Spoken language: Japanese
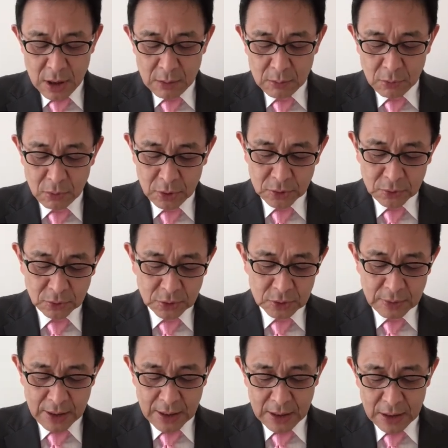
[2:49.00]
もう一つ
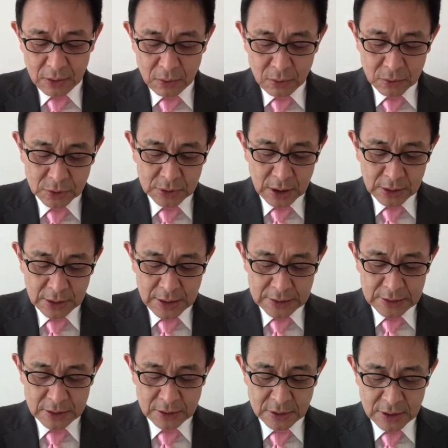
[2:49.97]
は大塚
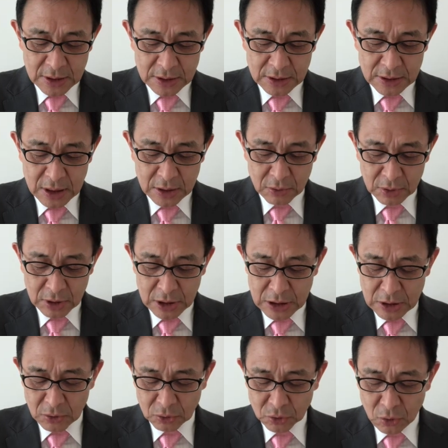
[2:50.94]
啓節先生の「
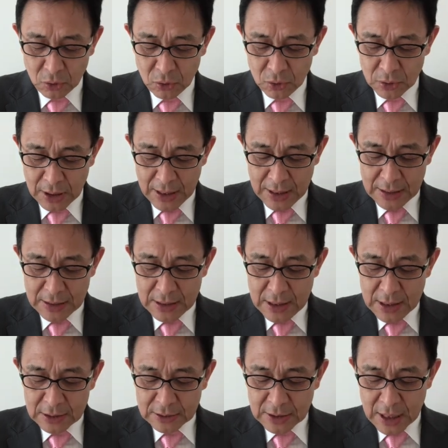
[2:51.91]
品用処方」が
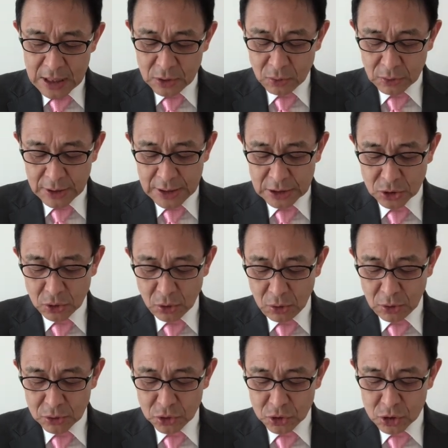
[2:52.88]
西湖慶子
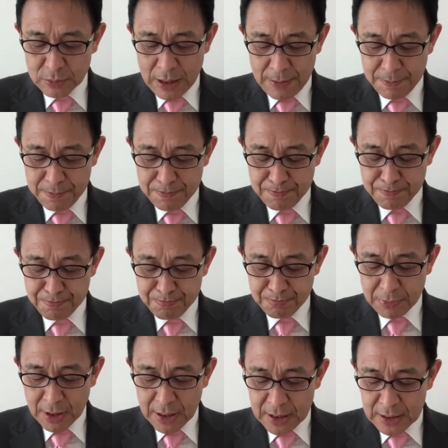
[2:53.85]
と10番
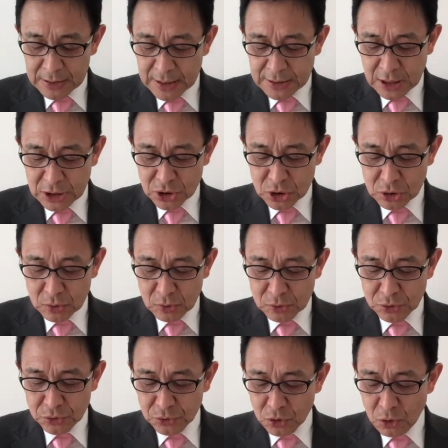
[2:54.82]
半家写真と
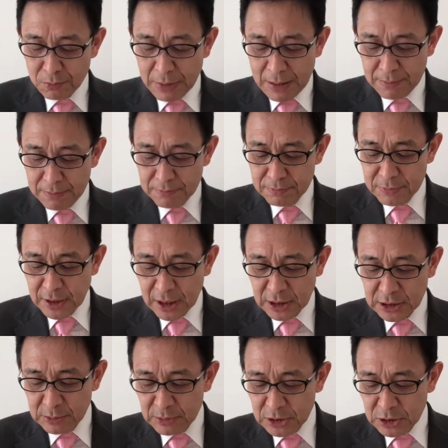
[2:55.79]
14番
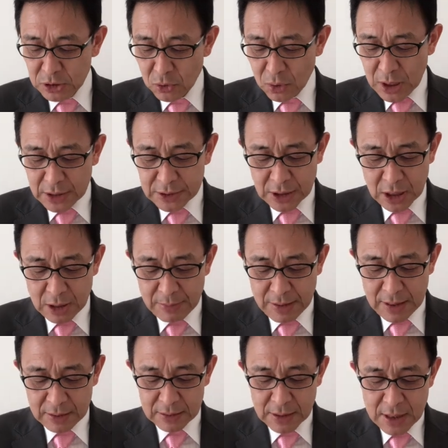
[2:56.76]
八味塩が7
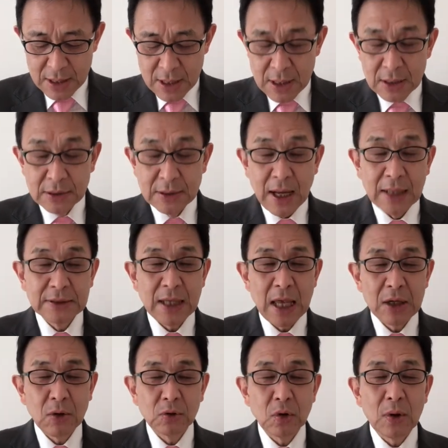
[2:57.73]
番大
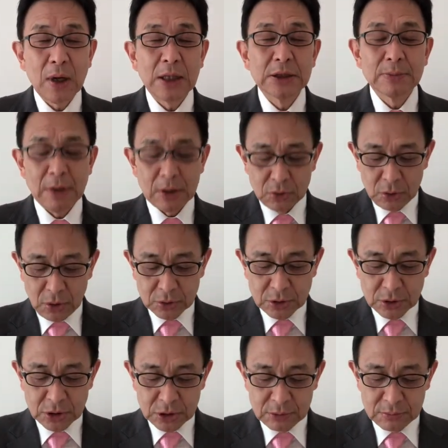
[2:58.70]
西湖と8番の4
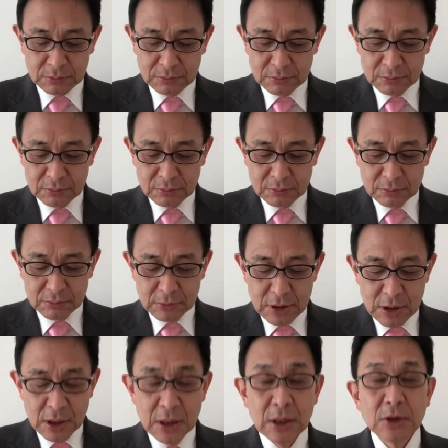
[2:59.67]
つ
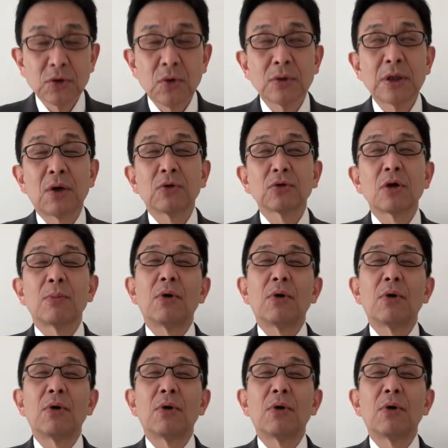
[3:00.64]
そんなこと